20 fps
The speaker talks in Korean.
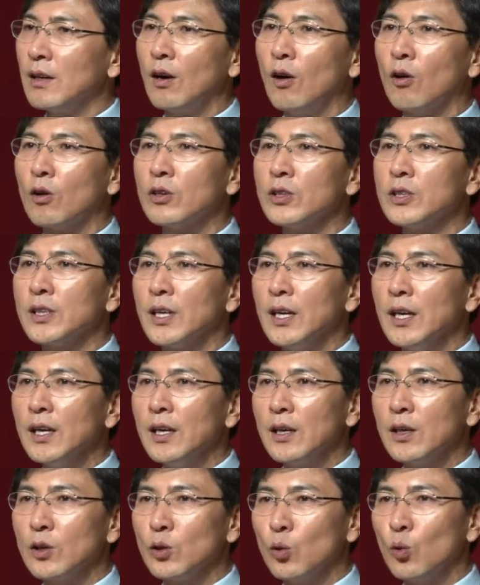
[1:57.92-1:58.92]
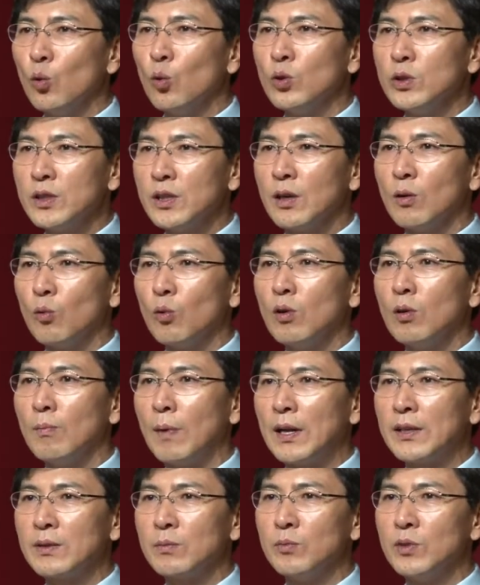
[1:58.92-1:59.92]
엊그제 요 이제 오늘
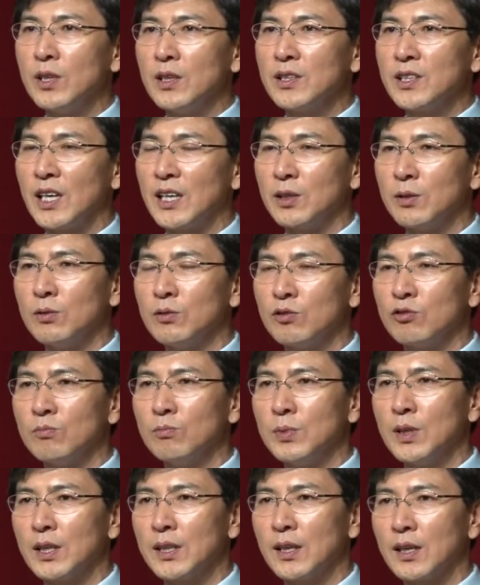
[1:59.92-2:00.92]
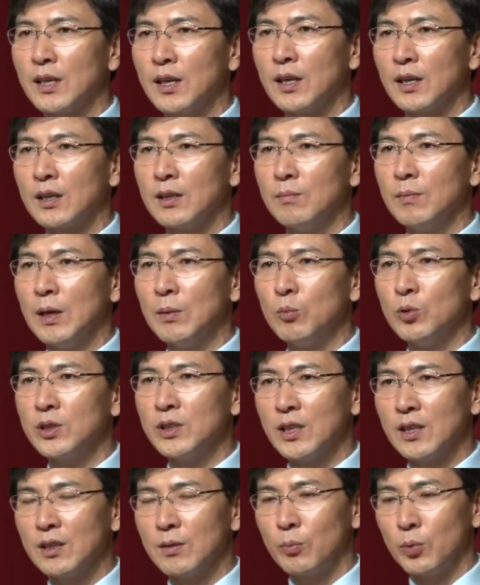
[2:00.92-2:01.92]
말씀드릴 자료를 준비하다가 그
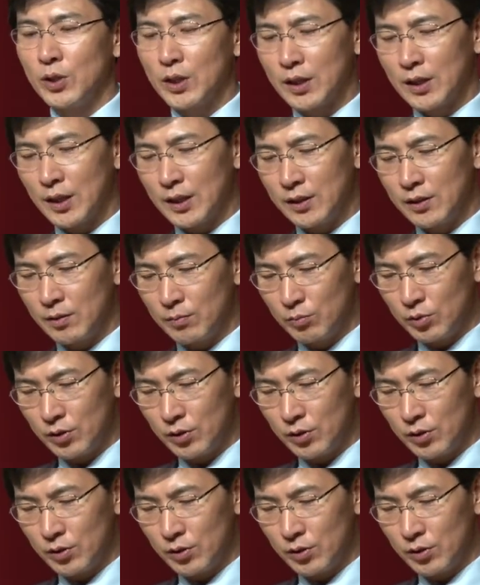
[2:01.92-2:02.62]
메모장을 보니까 이런